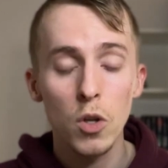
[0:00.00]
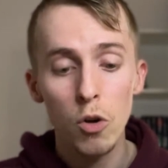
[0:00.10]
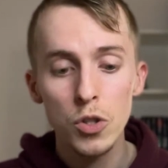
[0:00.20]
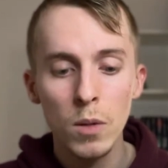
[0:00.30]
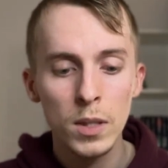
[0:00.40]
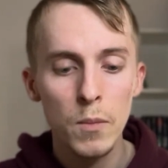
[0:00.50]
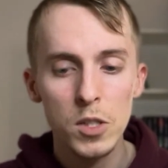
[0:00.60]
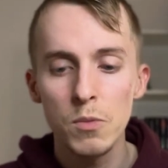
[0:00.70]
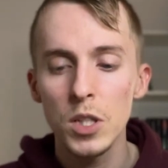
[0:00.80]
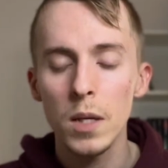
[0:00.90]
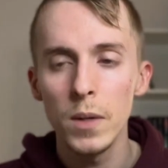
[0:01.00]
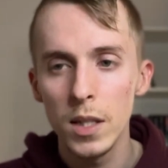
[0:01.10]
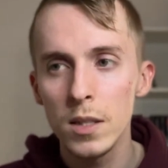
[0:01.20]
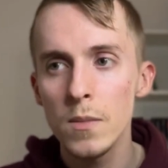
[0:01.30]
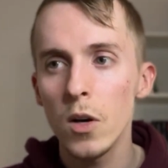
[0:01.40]
odskocznią, ona była czymś takim
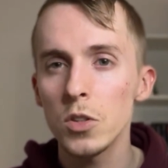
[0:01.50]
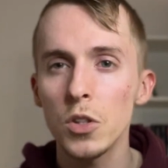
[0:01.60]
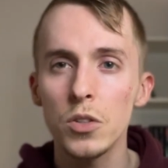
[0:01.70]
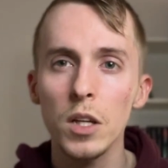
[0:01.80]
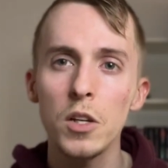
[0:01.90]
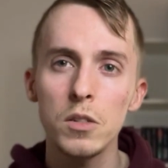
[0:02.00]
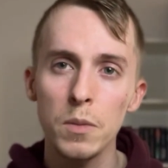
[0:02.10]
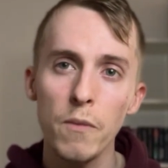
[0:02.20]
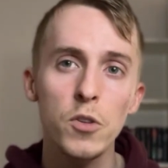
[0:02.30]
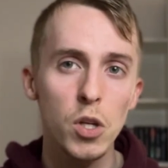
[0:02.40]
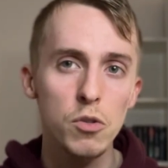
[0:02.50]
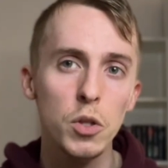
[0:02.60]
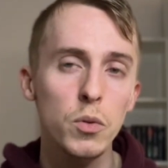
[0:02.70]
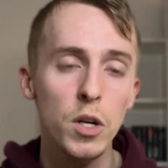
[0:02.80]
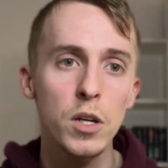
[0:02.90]
innym od tych takich typowych
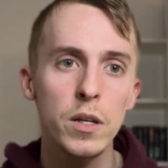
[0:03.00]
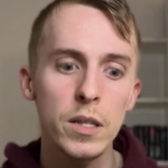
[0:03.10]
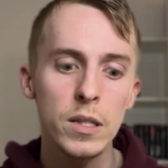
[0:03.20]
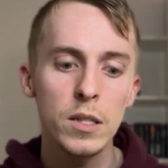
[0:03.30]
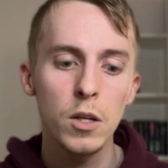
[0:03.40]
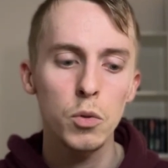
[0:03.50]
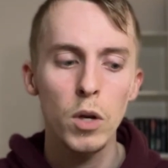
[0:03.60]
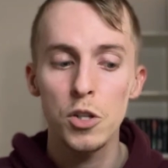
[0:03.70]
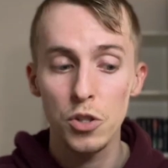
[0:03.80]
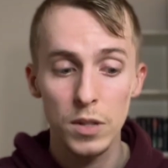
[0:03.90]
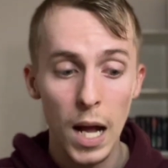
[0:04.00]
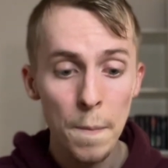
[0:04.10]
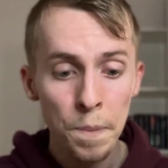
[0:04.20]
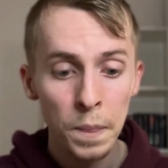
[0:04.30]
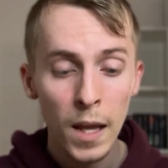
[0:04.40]
książek, których, które
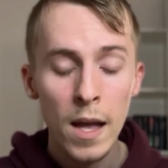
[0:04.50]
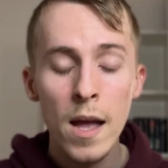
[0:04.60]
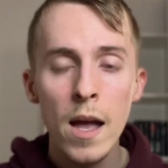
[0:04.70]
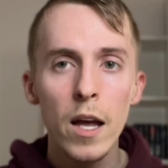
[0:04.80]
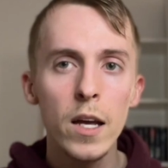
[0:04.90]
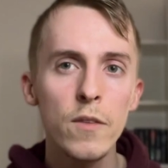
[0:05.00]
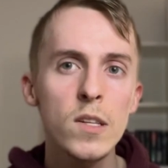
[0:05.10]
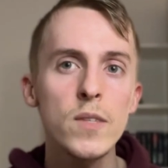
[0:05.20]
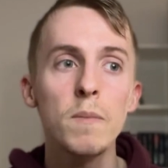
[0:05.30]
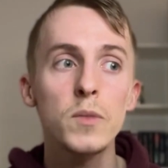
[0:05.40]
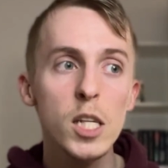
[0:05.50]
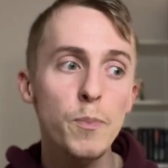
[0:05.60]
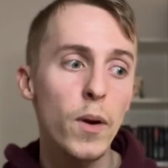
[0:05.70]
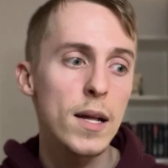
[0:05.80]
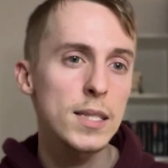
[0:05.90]
czytam. E, więc Wam
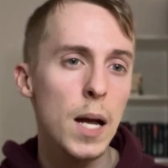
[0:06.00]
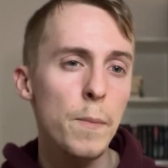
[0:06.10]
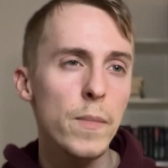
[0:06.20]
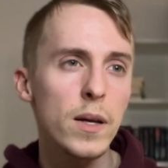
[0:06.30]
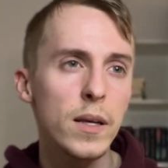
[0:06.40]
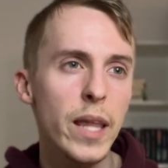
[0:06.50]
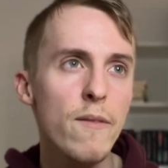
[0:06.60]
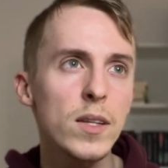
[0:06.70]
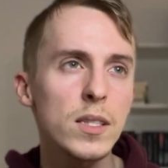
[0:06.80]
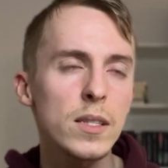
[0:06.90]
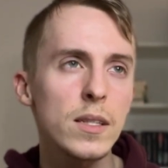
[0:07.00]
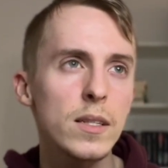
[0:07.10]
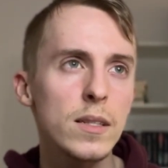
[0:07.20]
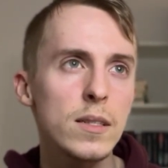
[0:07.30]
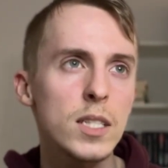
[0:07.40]
też polecam, e, nawet
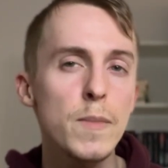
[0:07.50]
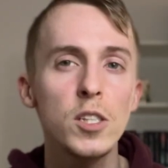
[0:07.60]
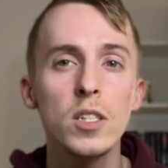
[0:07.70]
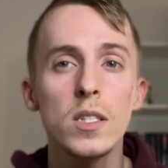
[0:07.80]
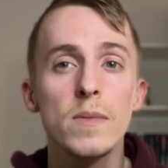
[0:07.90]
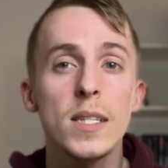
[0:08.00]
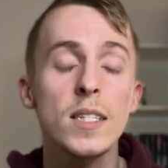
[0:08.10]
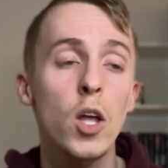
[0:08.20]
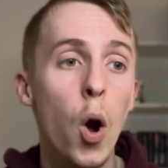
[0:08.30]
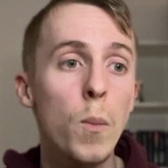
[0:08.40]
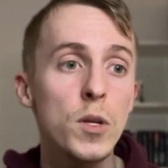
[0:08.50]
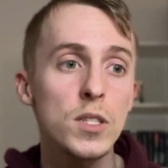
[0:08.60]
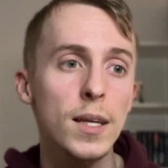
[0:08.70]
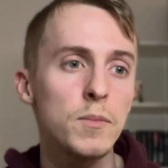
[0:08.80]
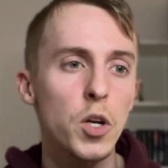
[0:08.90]
e, żeby się z tym
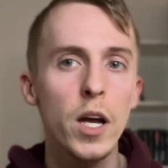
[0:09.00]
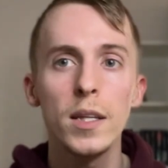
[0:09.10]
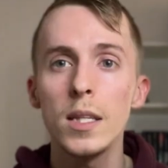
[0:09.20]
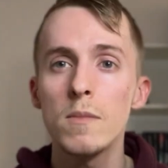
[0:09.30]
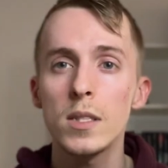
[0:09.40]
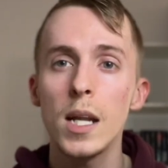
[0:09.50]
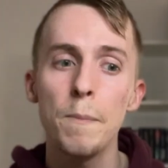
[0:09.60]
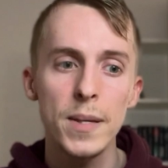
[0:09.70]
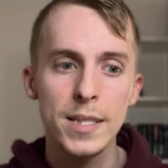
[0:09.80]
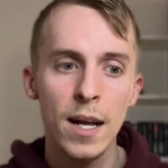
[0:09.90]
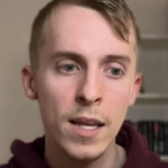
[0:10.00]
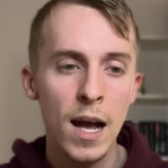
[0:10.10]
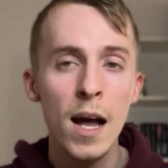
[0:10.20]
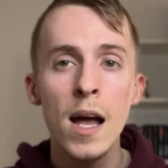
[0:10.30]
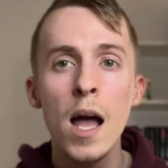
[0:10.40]
zaznajomić, z takim trochę innym stylem
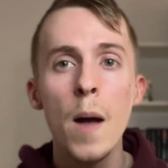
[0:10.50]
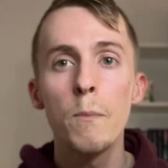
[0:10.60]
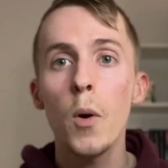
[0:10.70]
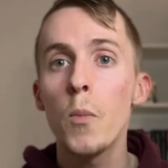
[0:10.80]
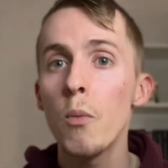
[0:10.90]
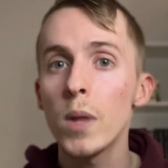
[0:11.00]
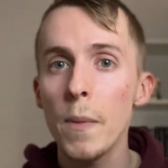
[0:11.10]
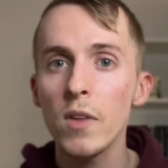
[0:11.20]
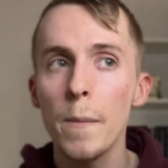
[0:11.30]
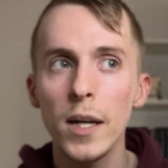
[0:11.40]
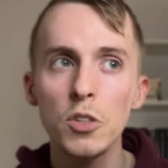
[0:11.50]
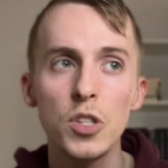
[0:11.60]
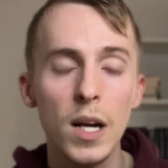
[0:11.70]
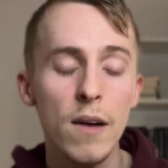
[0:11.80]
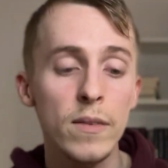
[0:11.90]
pisania, bo był naprawdę bardzo
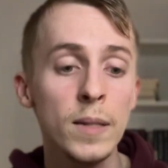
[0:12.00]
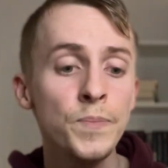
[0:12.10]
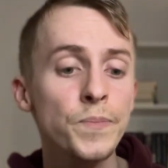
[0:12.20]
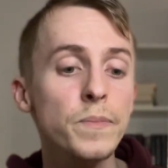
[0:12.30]
ciekawy,